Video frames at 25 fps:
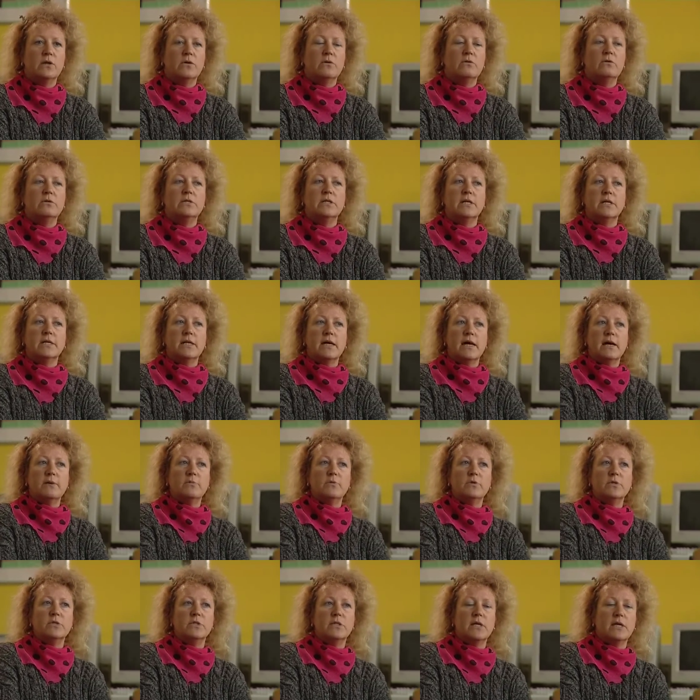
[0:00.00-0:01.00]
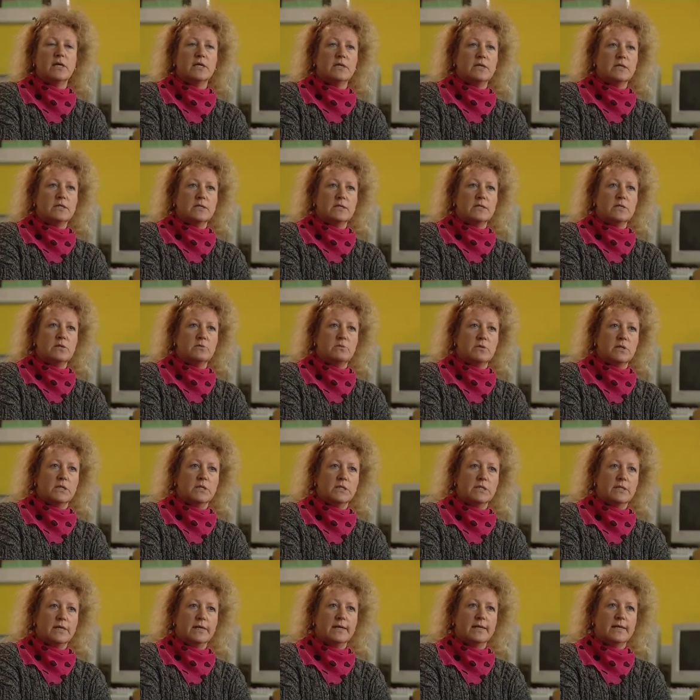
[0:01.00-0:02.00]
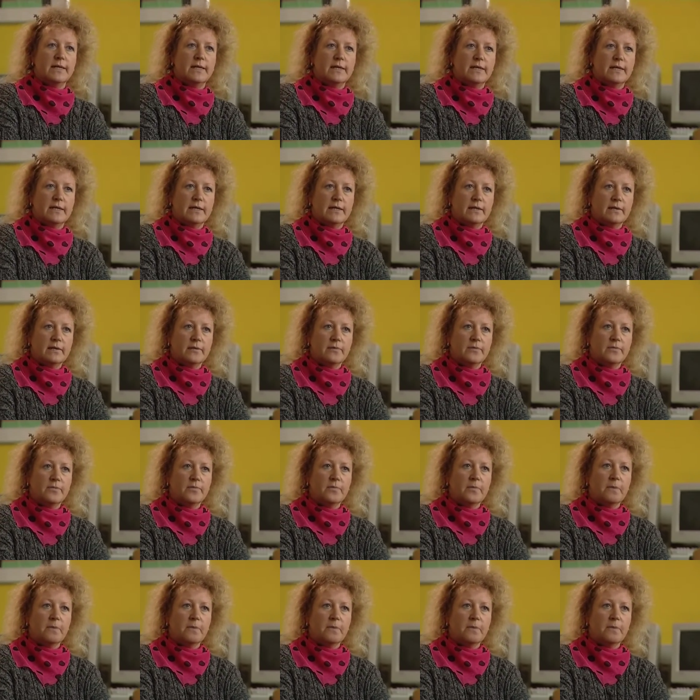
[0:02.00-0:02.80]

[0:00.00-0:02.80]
Und da kam uns eigentlich Semig sehr gelegen,